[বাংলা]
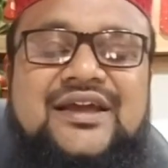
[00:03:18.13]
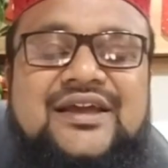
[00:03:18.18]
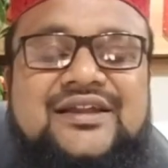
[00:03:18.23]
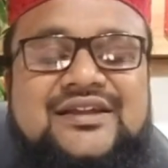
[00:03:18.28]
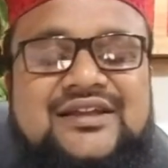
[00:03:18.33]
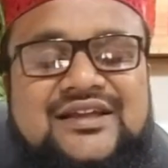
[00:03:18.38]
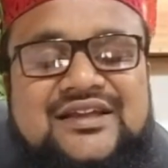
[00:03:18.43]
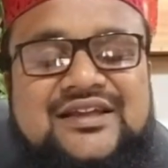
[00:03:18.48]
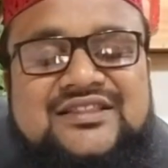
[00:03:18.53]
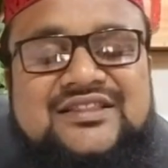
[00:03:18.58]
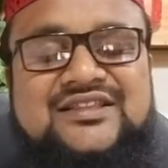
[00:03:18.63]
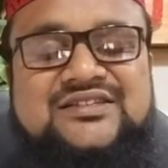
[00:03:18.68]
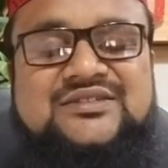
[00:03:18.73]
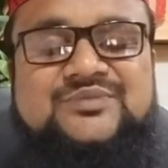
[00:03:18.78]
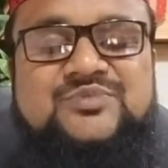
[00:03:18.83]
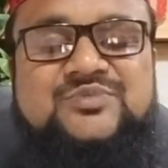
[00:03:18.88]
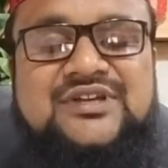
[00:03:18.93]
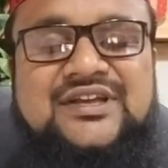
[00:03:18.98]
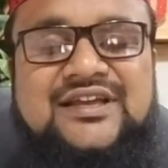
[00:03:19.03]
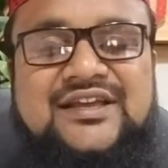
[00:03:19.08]
এটা কি
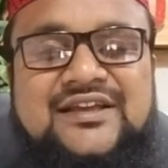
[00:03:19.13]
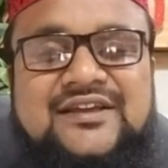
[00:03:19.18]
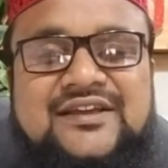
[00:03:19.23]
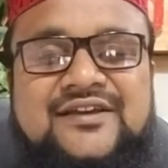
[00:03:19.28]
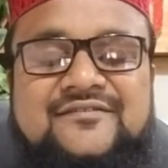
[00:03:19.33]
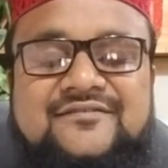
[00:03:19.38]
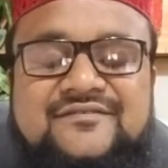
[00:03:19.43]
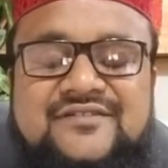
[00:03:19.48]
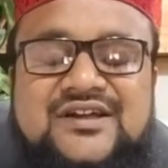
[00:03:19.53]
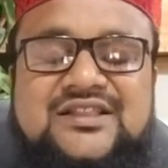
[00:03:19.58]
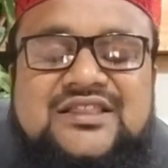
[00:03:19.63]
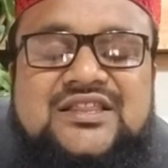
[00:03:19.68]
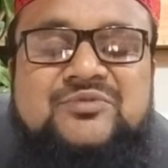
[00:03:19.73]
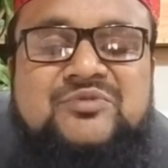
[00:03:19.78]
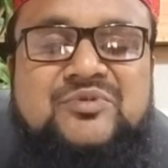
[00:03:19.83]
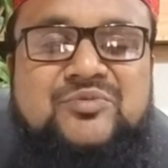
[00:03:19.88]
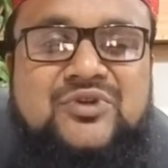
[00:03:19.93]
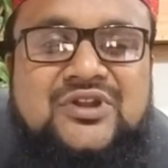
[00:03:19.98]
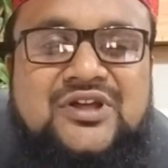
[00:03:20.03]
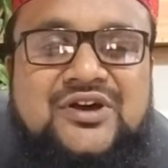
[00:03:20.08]
তসবিহে
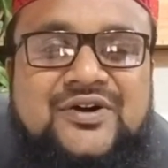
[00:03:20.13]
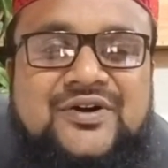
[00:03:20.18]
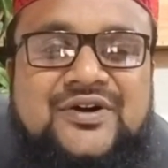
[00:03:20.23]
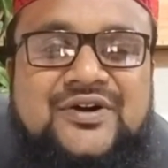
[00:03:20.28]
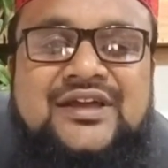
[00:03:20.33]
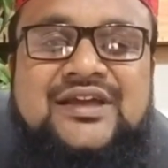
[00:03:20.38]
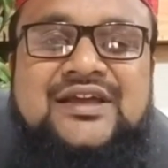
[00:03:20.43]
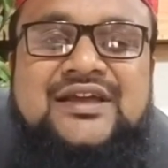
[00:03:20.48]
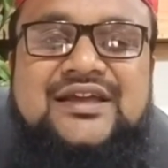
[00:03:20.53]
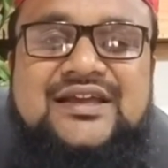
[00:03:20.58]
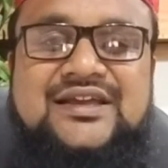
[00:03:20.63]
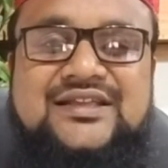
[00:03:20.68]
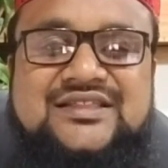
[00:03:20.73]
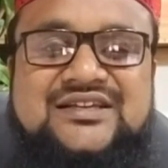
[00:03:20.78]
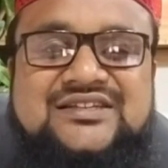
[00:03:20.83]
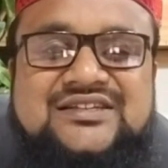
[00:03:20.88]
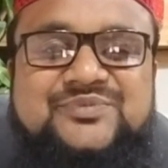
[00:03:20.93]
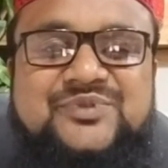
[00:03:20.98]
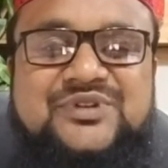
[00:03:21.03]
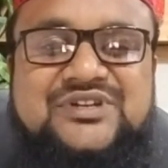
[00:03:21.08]
ফাতিমি বলা হয় এই
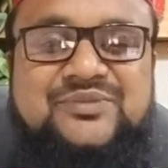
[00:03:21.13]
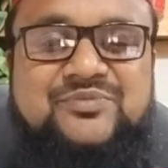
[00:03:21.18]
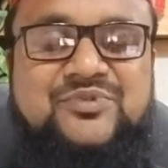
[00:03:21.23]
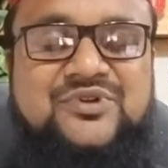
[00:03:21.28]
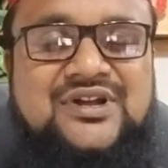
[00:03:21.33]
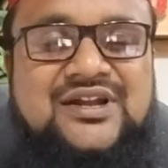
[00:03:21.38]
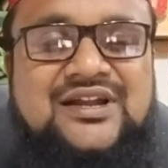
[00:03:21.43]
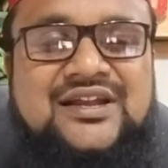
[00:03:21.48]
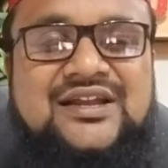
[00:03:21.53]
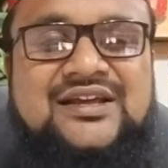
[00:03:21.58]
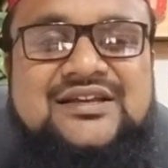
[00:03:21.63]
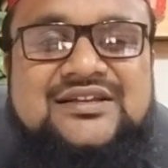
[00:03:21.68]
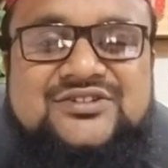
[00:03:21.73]
তাসবিটি পড়ার